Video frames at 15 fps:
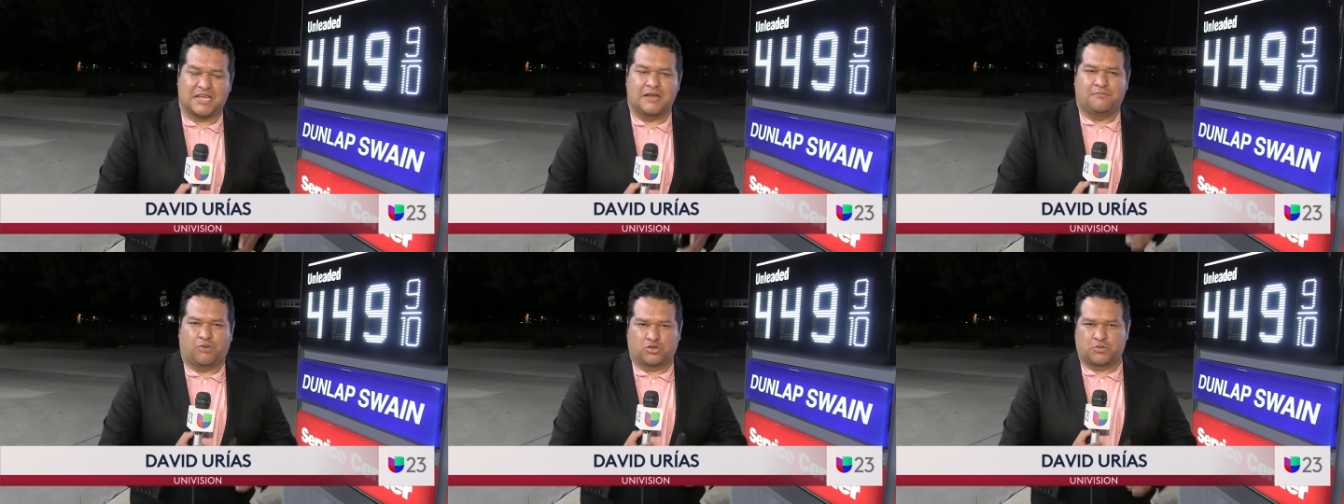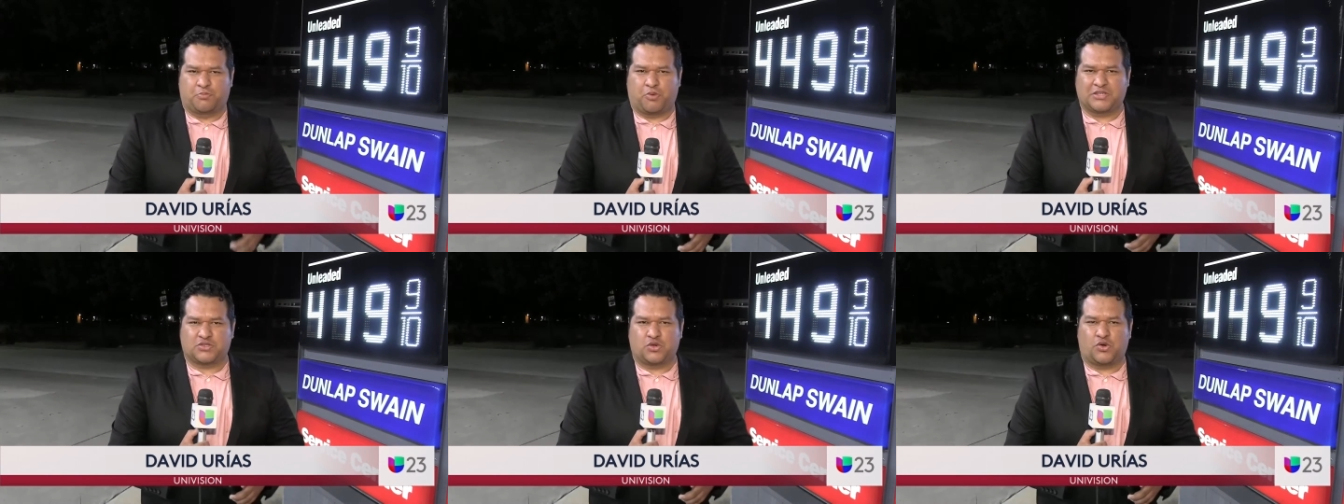Por
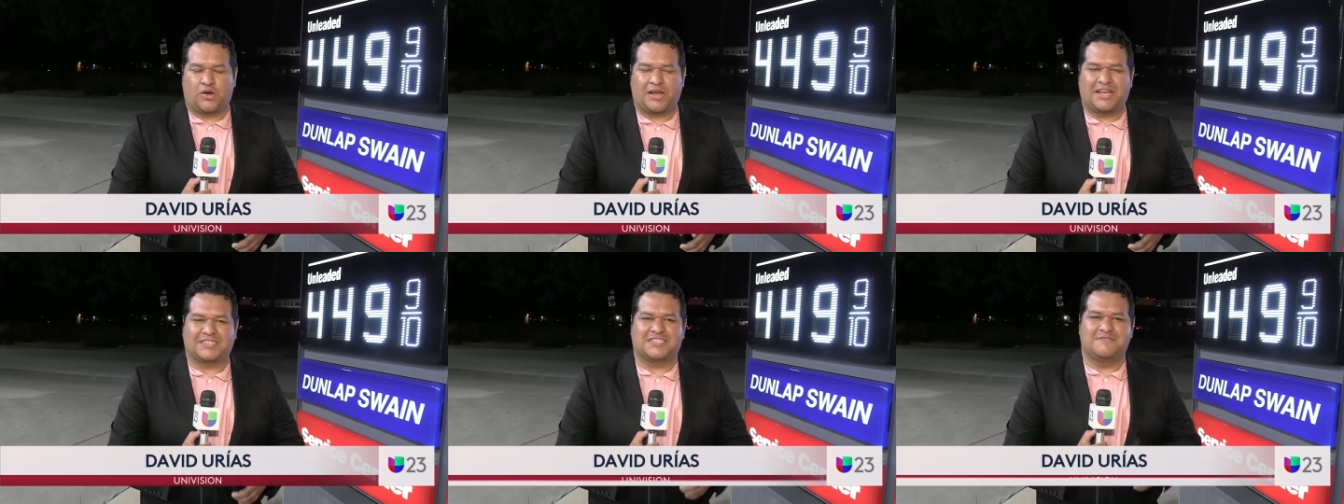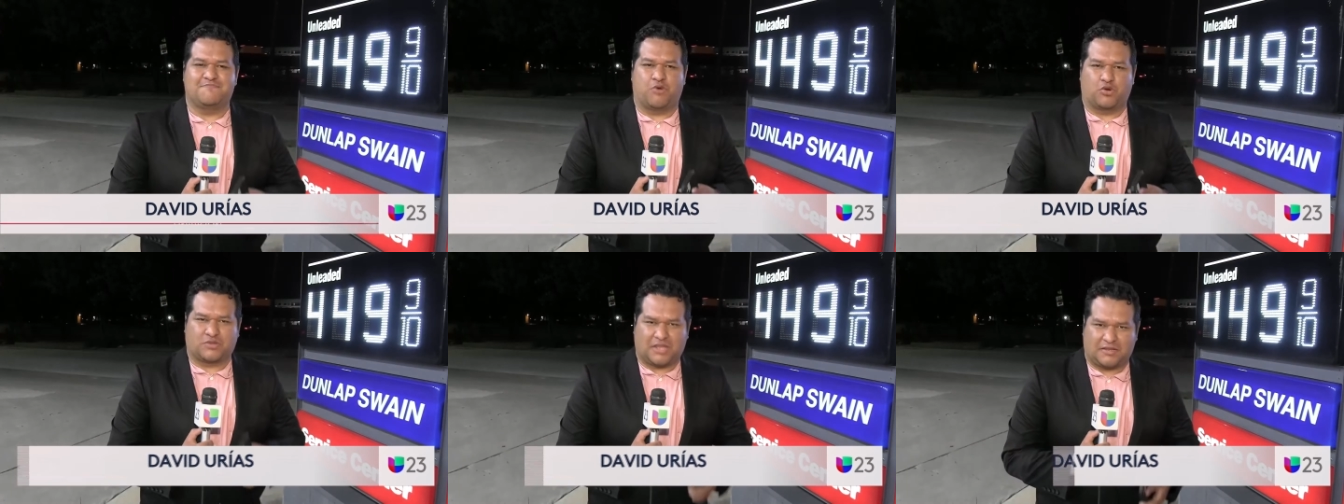supuesto, es
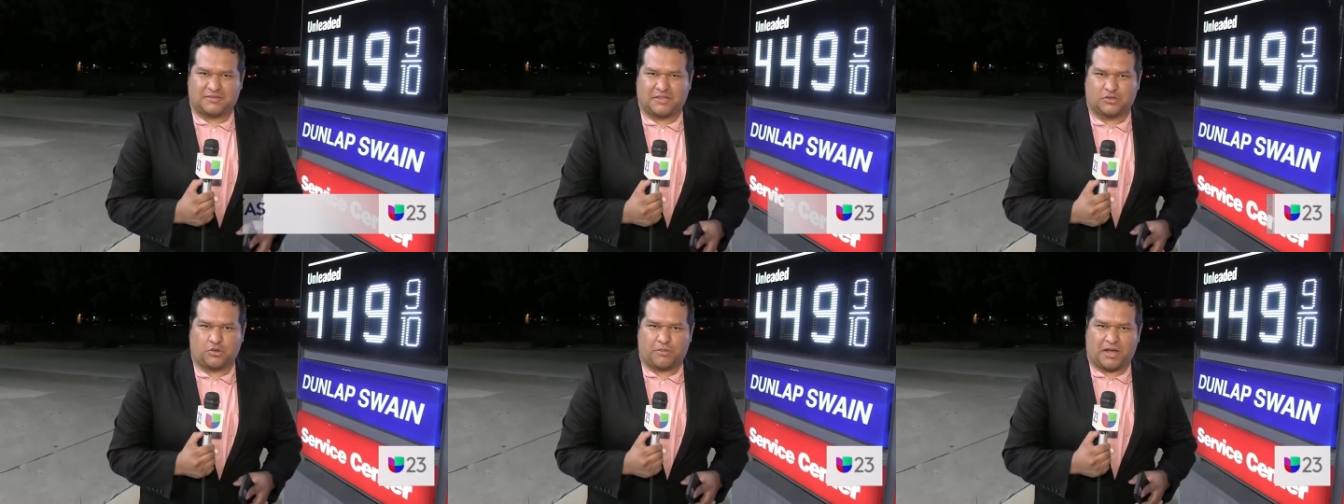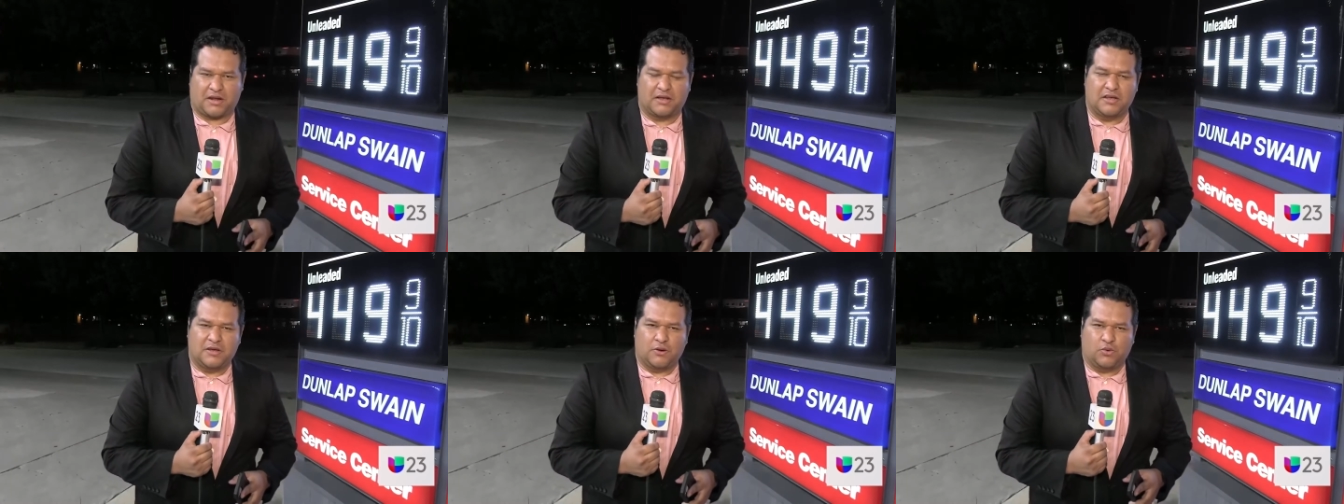importante tomar
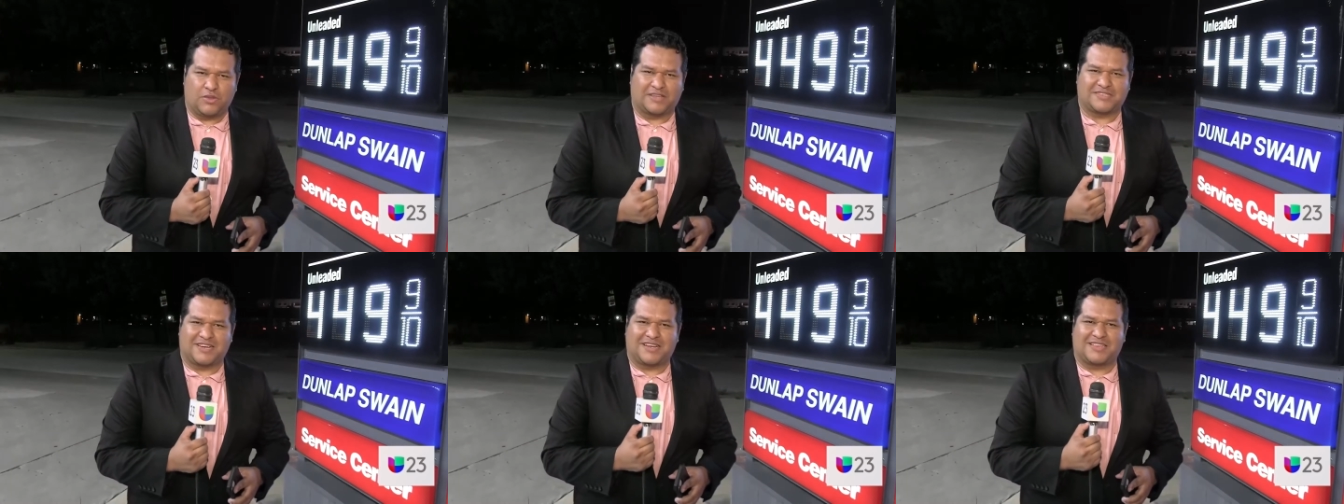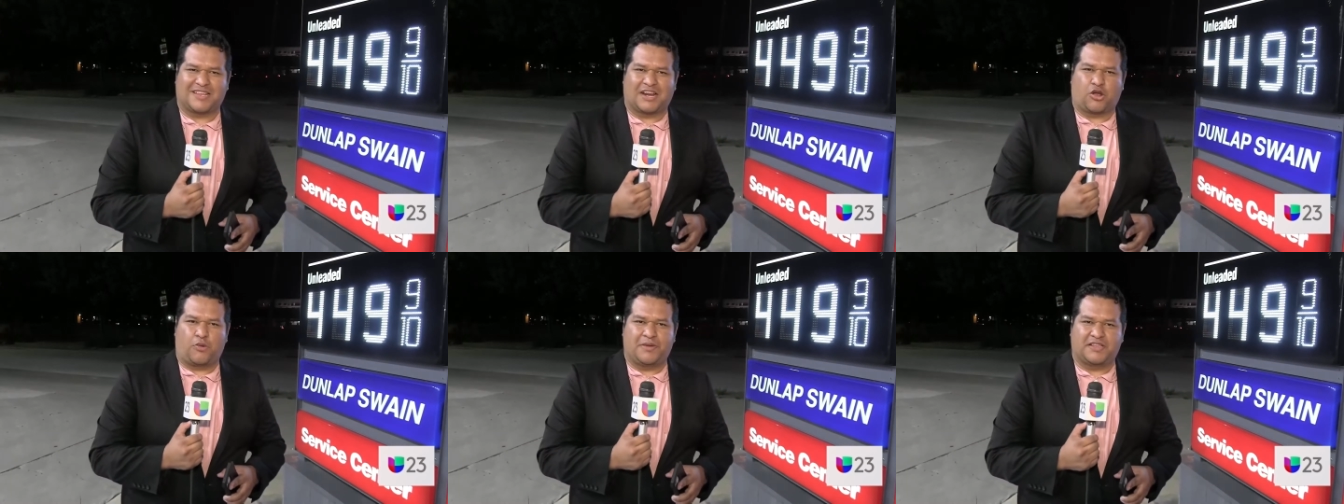una serie de
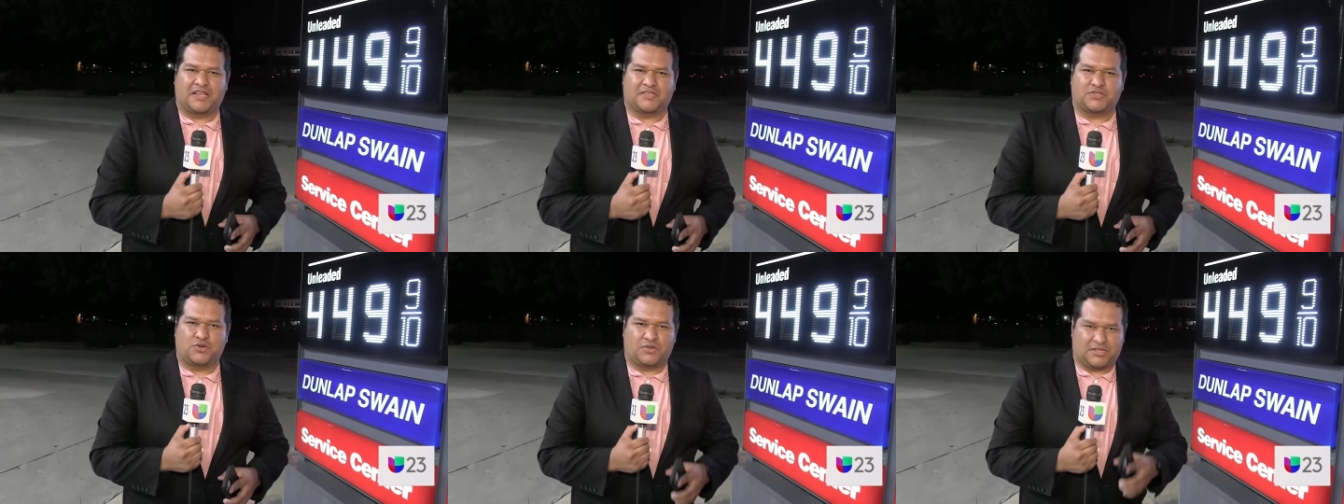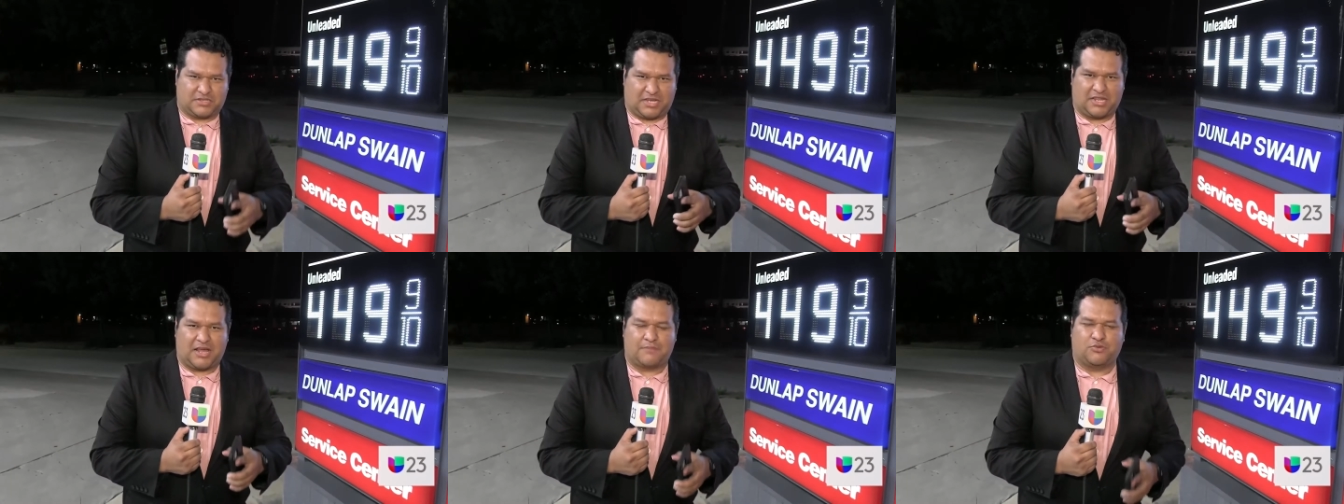recomendaciones que
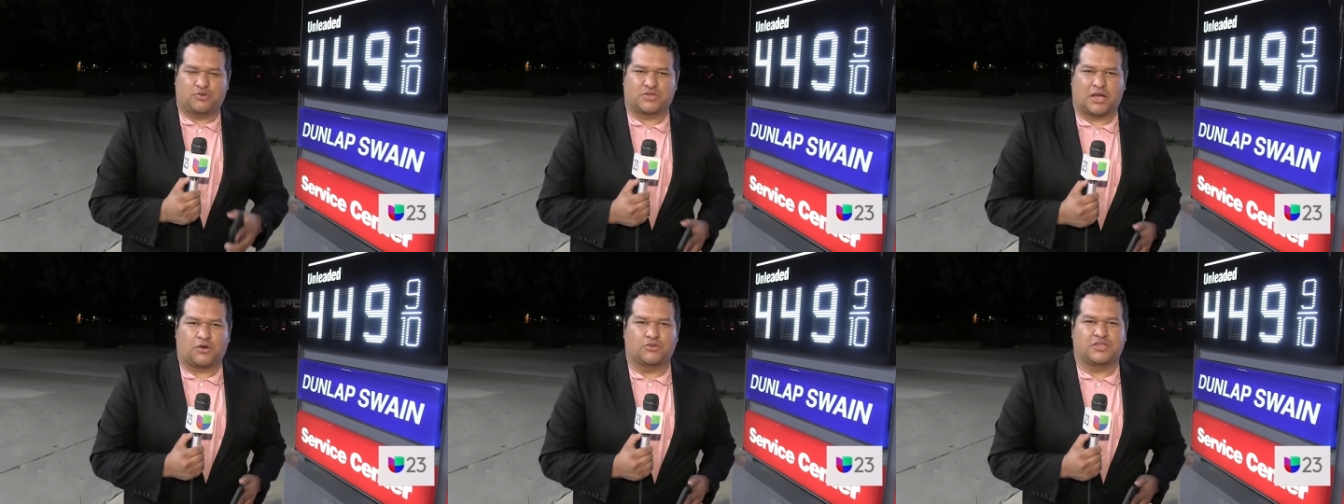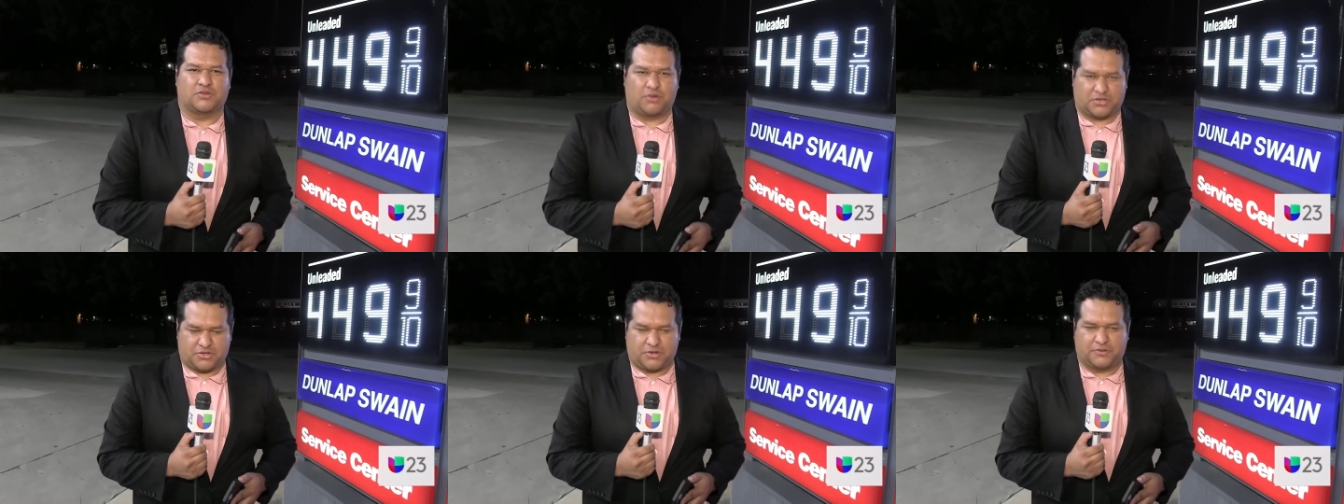damos a
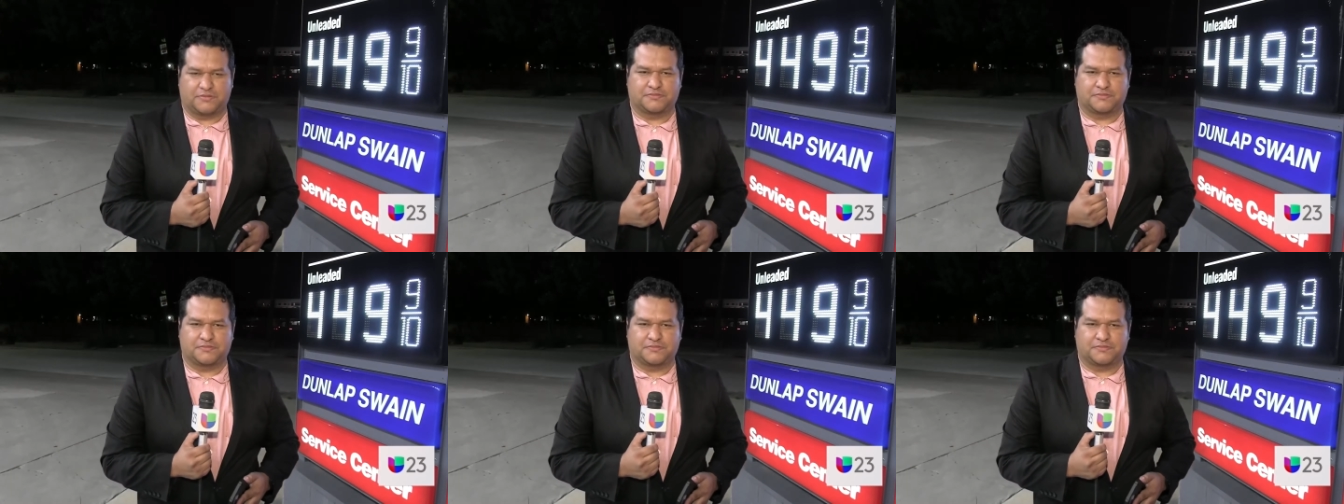continuación.